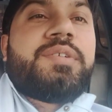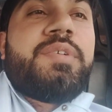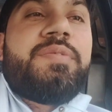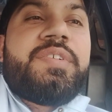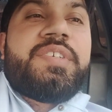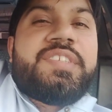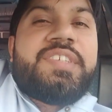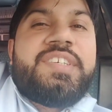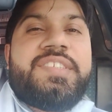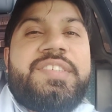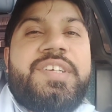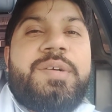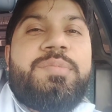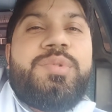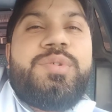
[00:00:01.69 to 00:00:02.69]
वीवर्स
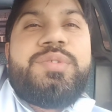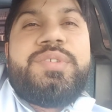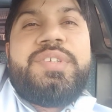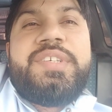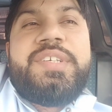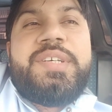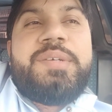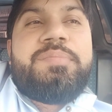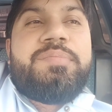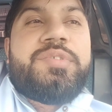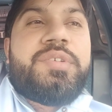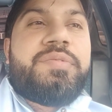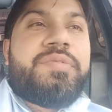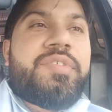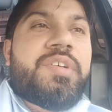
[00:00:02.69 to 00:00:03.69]
कैसे हैं आप लोग ठीक हैं
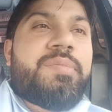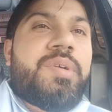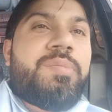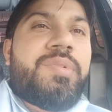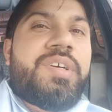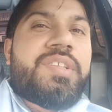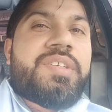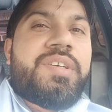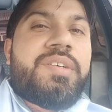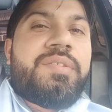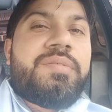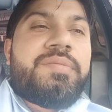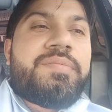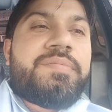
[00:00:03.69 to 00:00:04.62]
मुजफ्फर इकबाल बात कर रहा हूँ